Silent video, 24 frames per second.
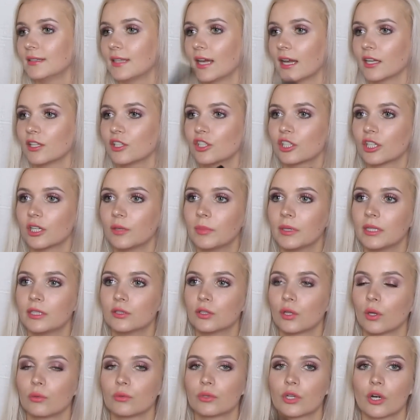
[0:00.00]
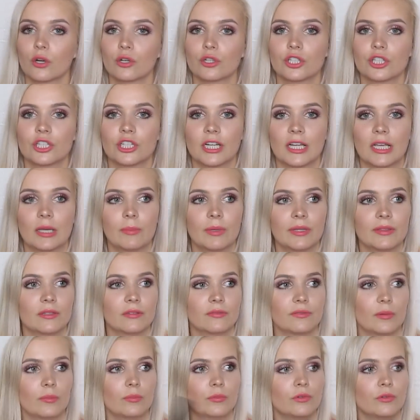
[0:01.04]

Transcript: tańsze będą, droższe, będę Wam